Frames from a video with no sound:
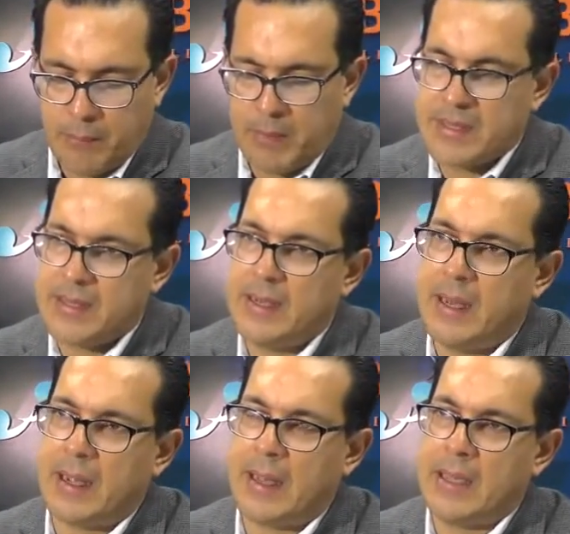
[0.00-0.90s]
pese
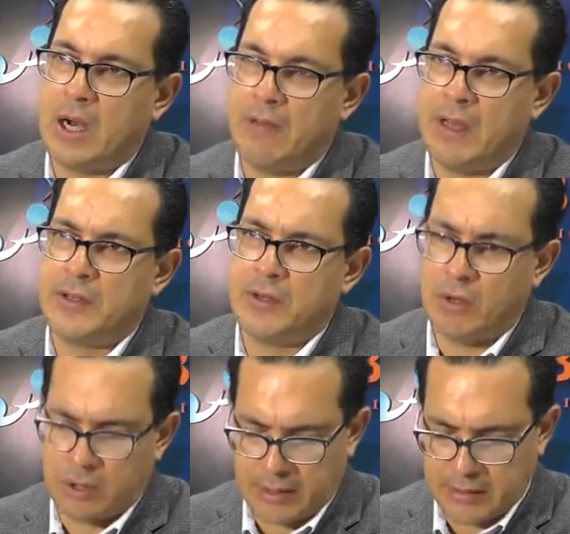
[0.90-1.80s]
a que ya lo había hecho en
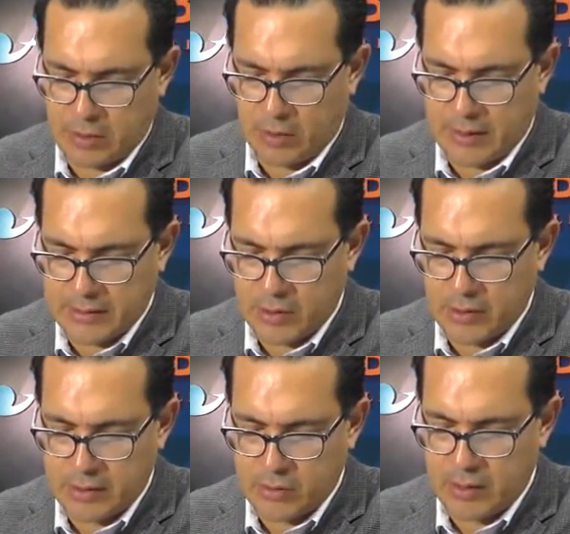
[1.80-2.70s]
otras
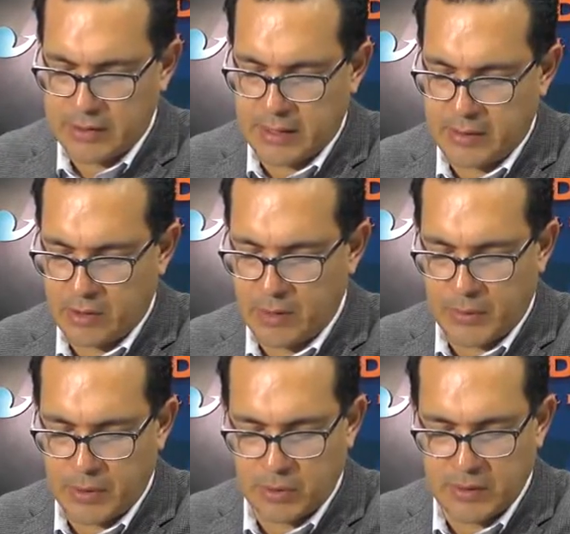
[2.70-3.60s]
ocasiones, un escrito de
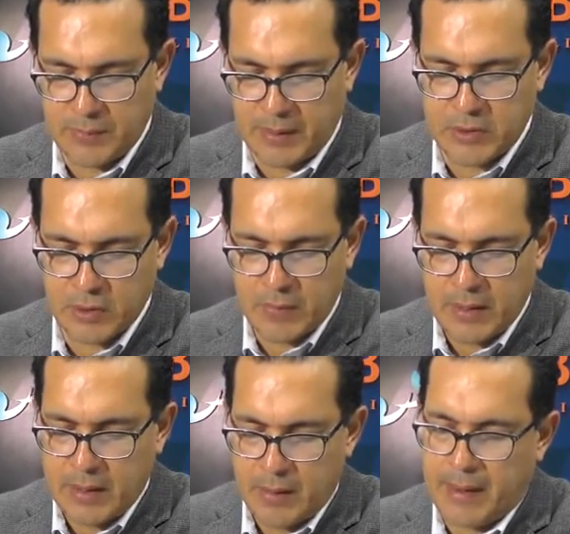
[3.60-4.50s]
pronto despacho
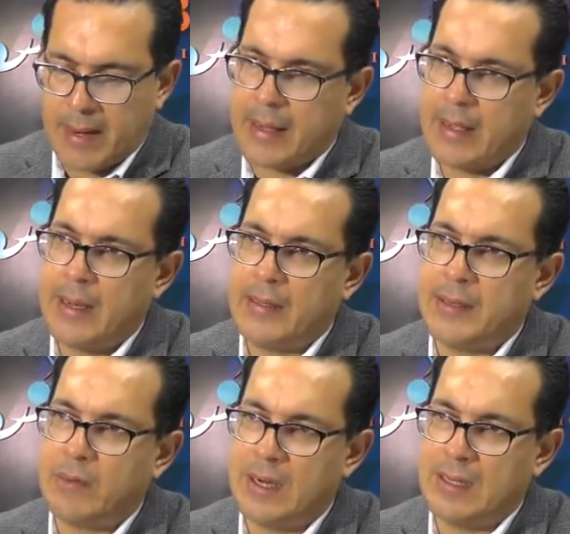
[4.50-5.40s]
para que el
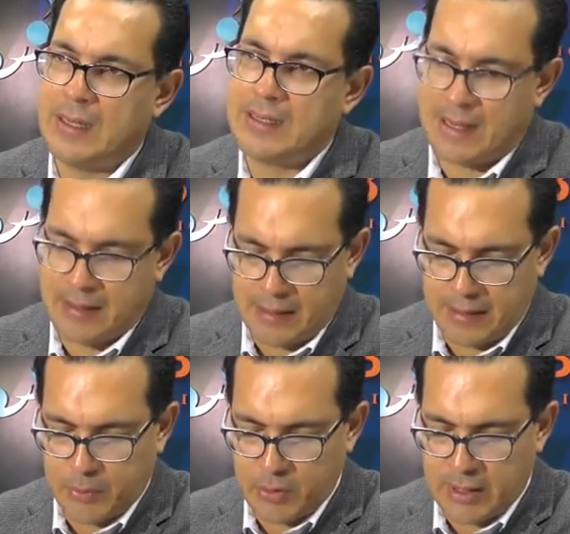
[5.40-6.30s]
Tribunal de Alzada
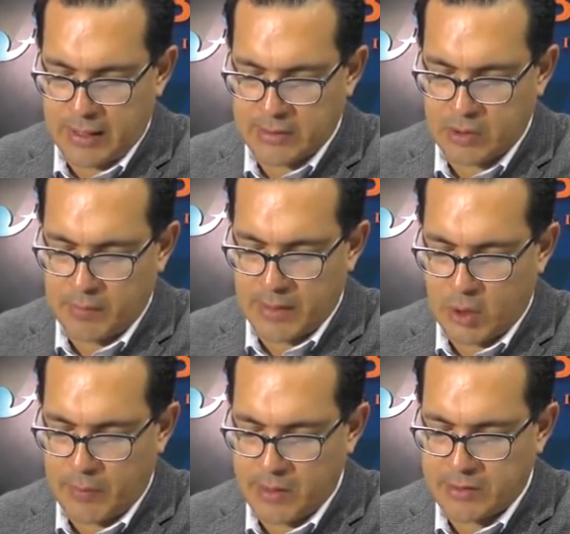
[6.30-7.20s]
pudiera resolver
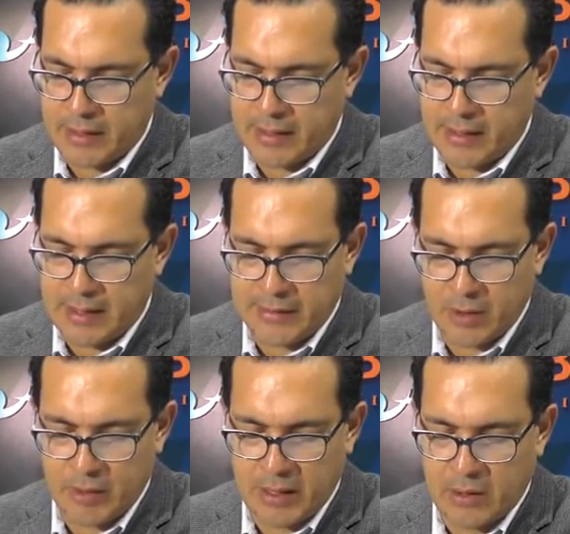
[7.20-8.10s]
con mayor celeridad el
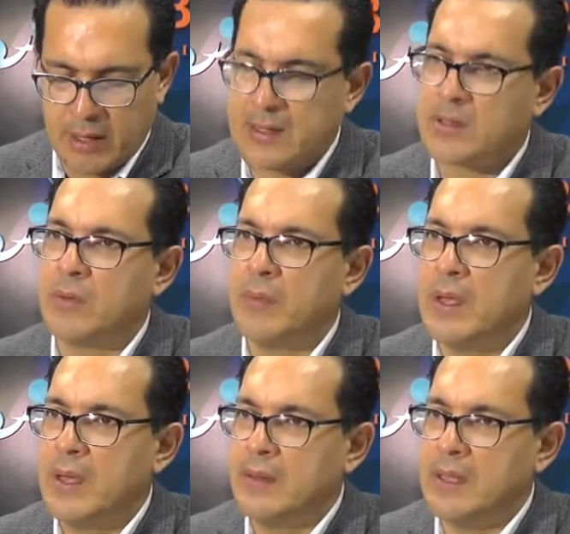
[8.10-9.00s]
denominado caso
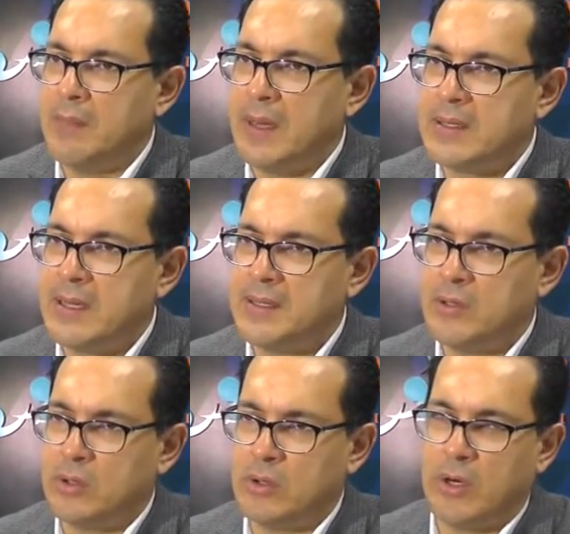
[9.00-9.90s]
Dimesa
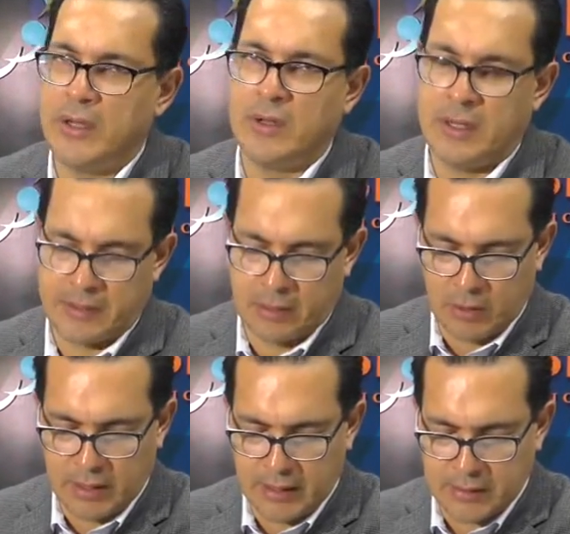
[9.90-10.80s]
Instituto Hondureño de
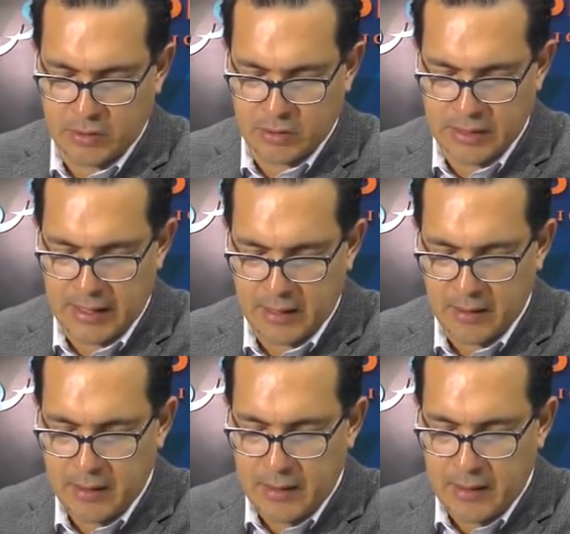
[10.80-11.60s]
Seguridad Social,